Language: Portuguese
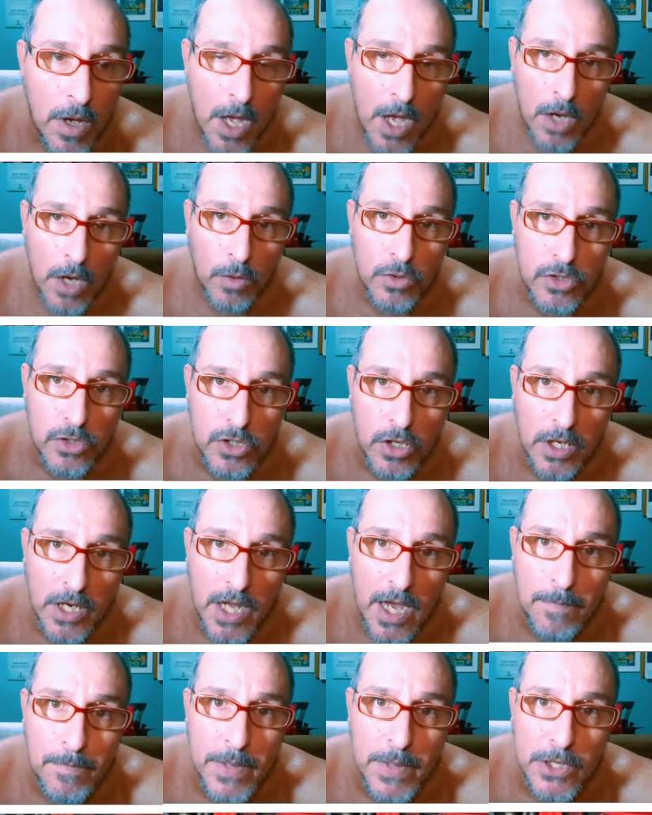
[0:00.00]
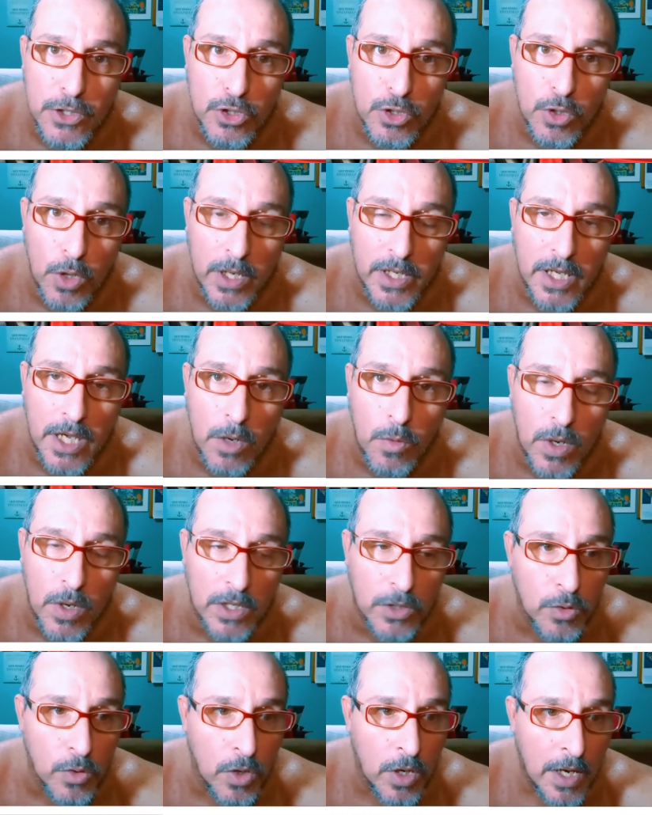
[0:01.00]
O senhor é a pessoa que,
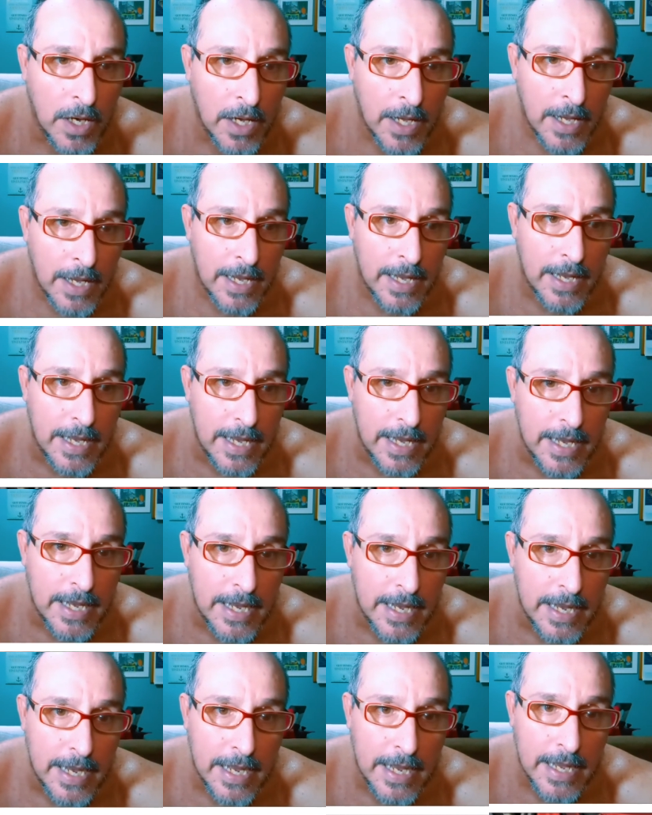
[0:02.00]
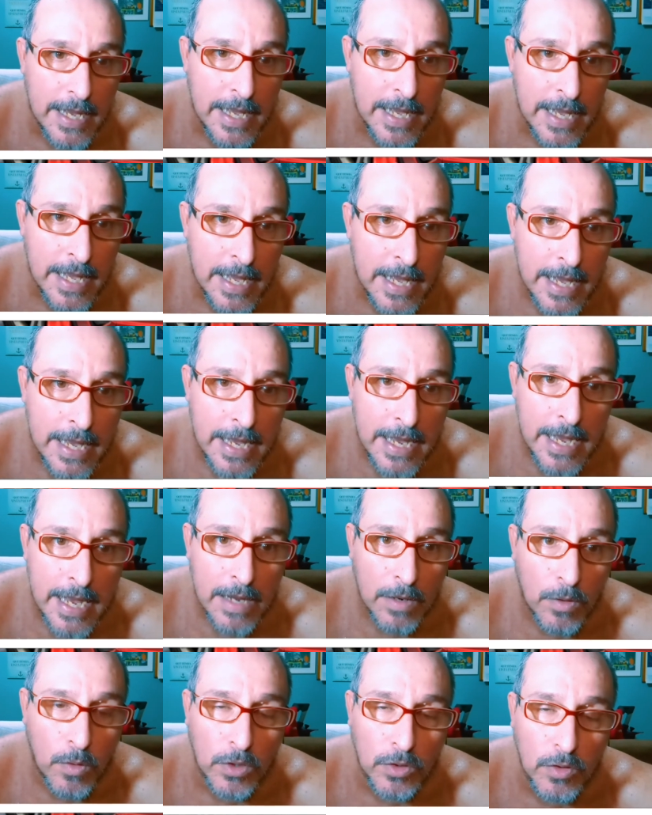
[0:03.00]
quando é,
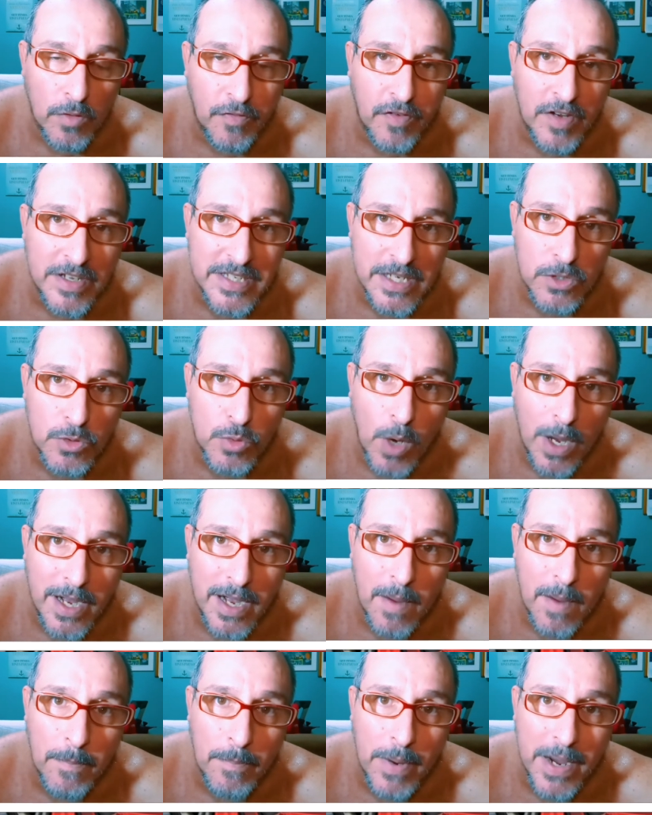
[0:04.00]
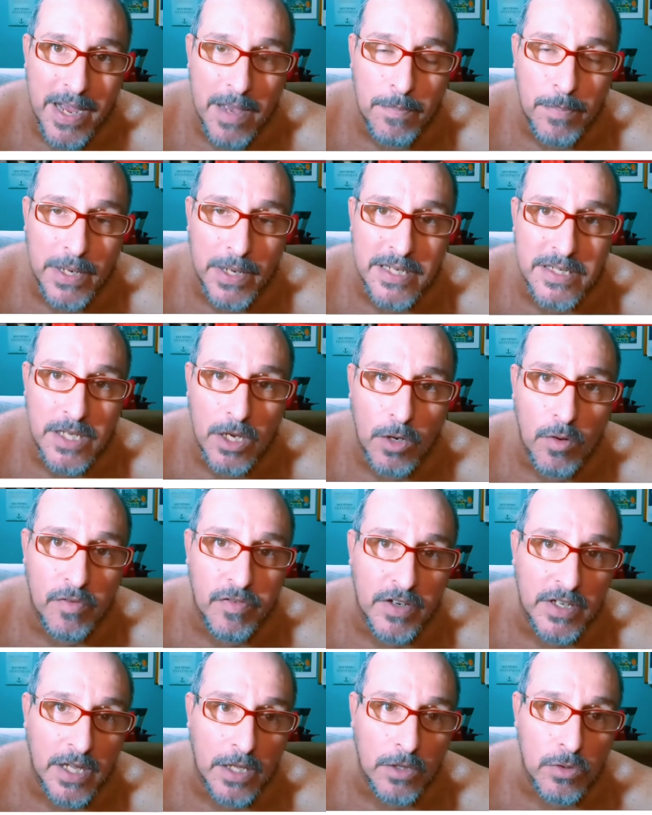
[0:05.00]
quando fez a sua campanha para ser
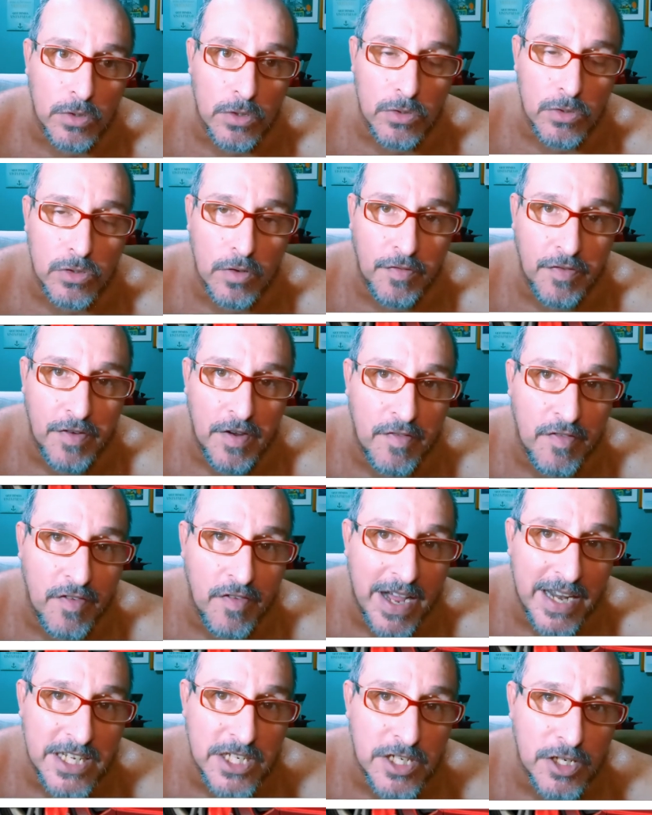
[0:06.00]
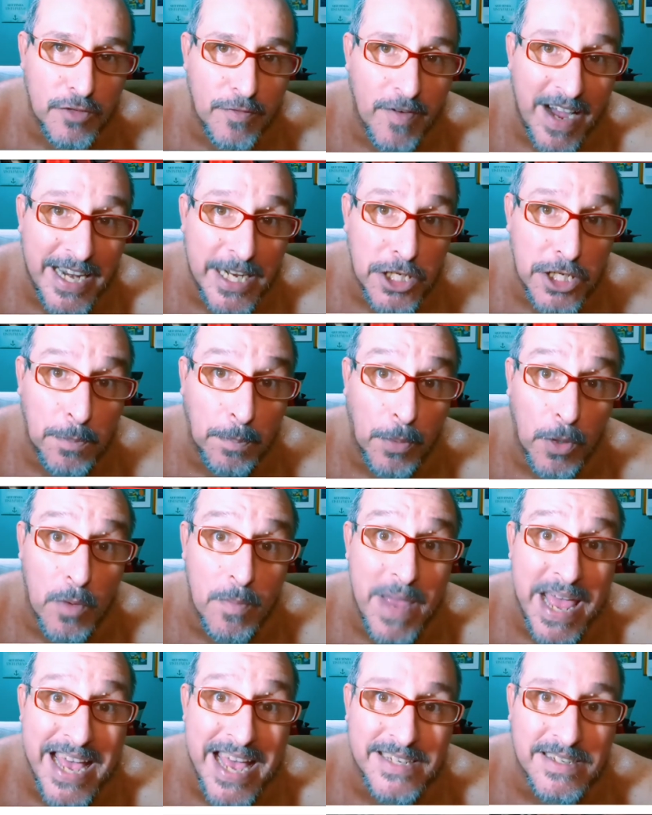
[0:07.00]
governador, o senhor fez várias, várias
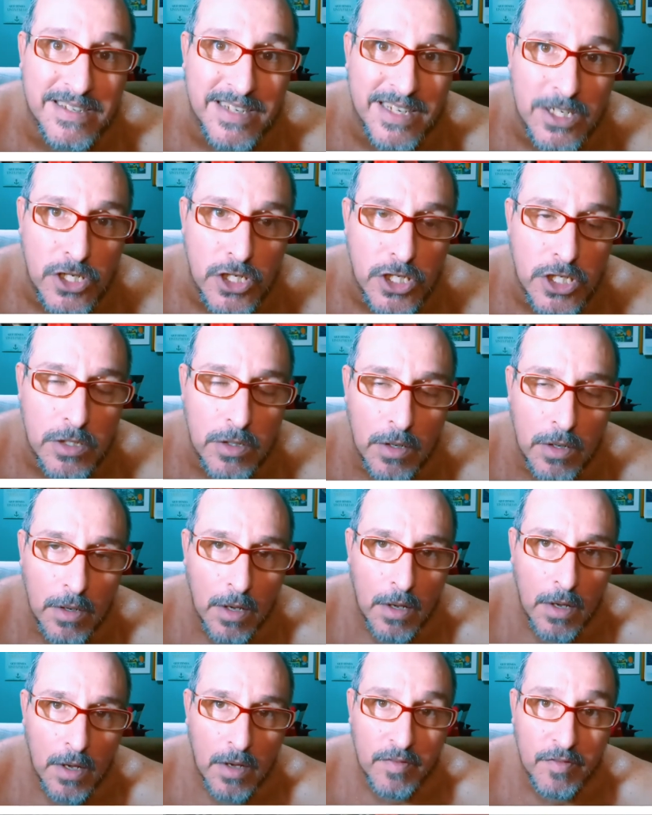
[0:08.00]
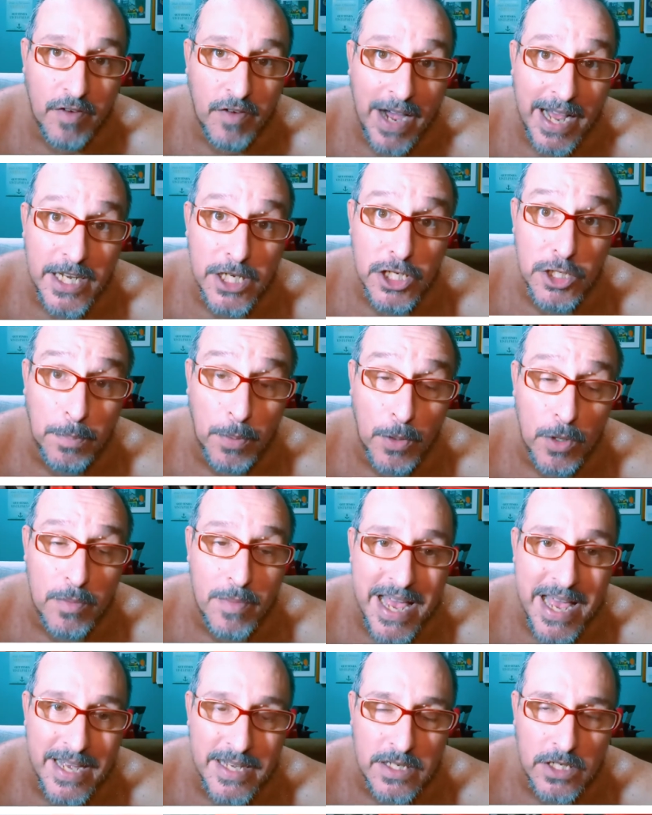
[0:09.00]
promessas, várias
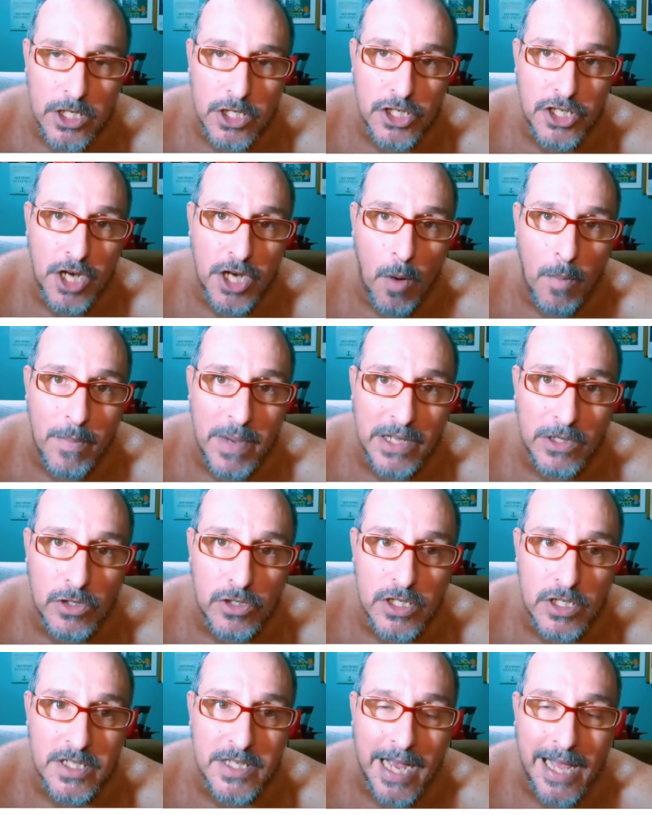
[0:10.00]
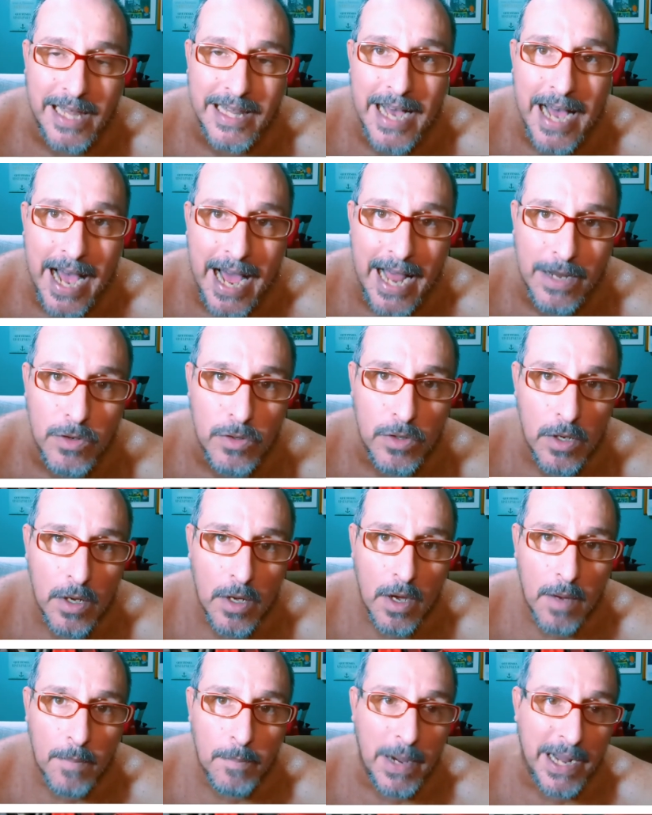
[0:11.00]
promessas de aumento de salário
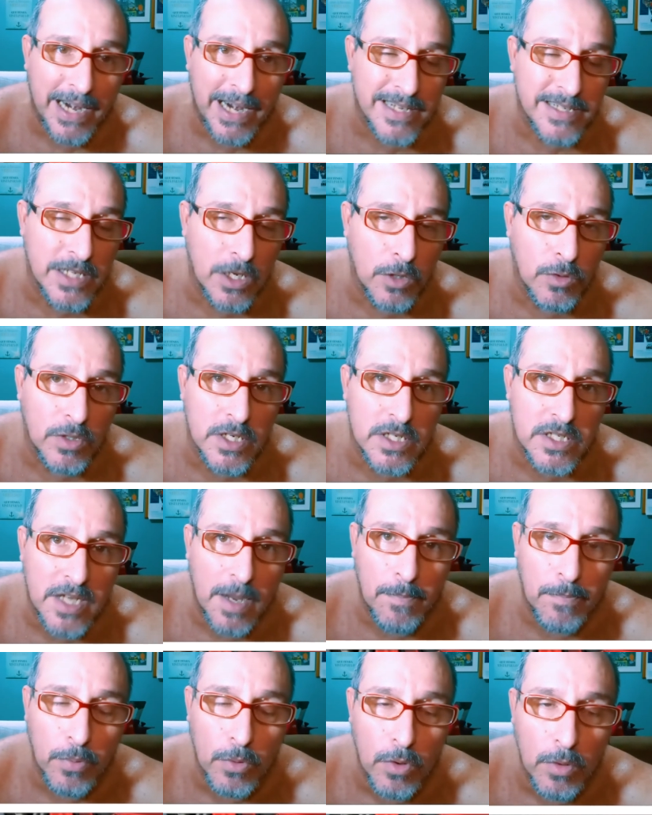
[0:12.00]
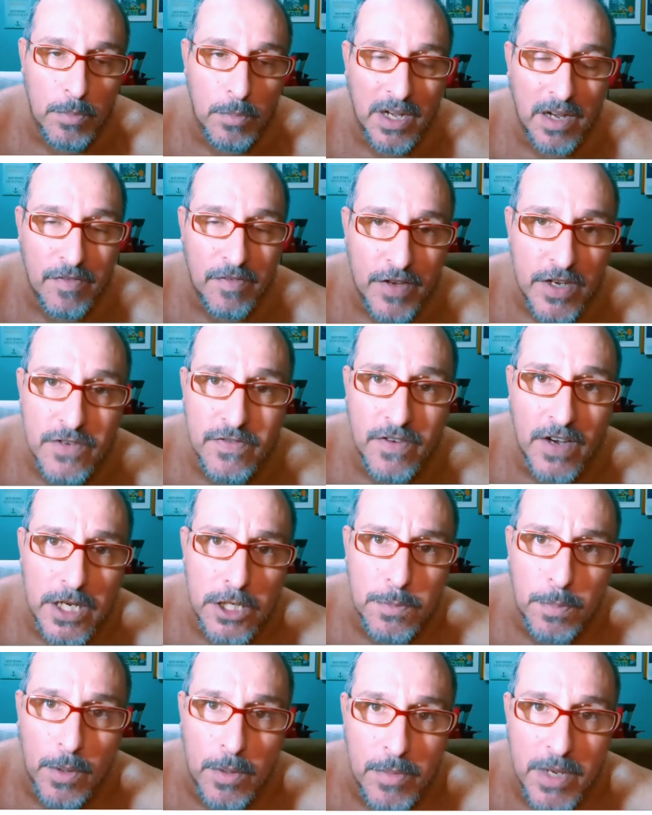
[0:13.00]
para a segurança pública, fez várias
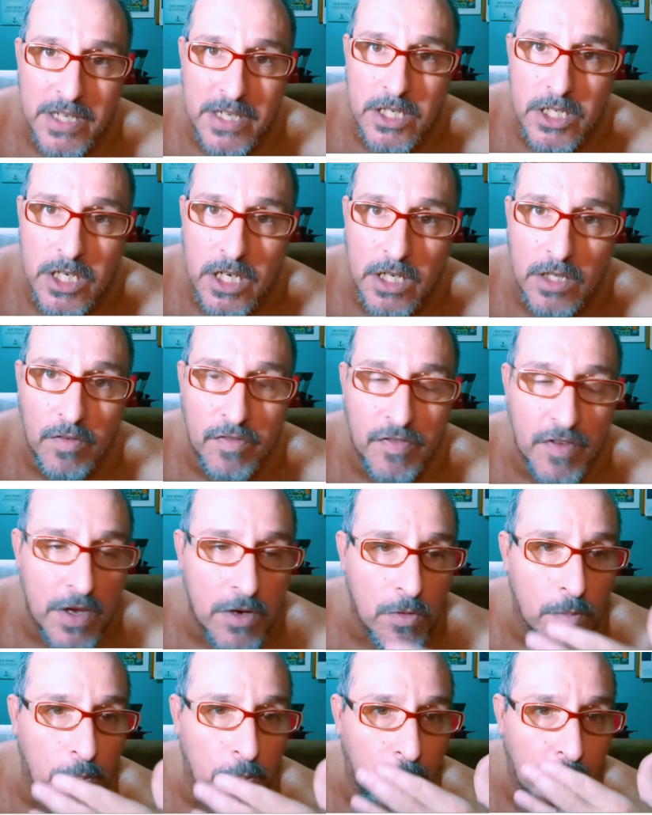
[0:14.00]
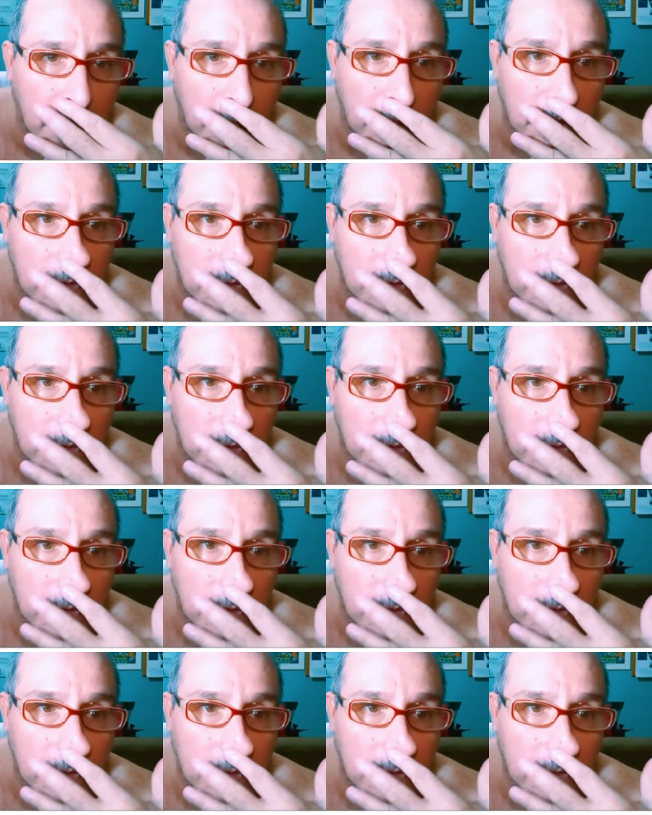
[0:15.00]
promessas que não vem cumprindo.